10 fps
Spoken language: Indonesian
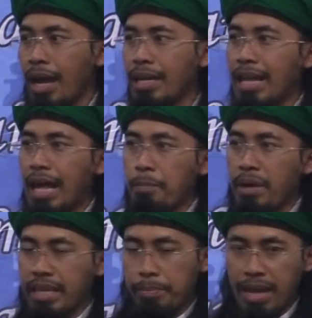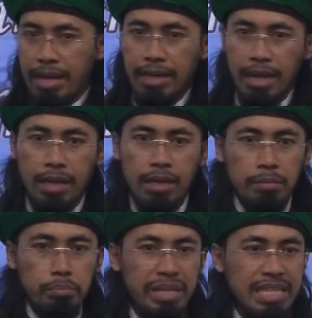adalah bagaimana
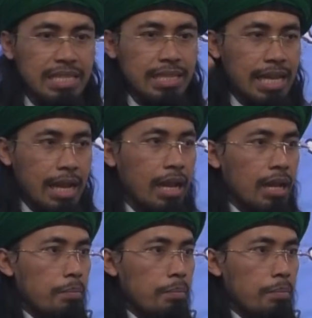bisa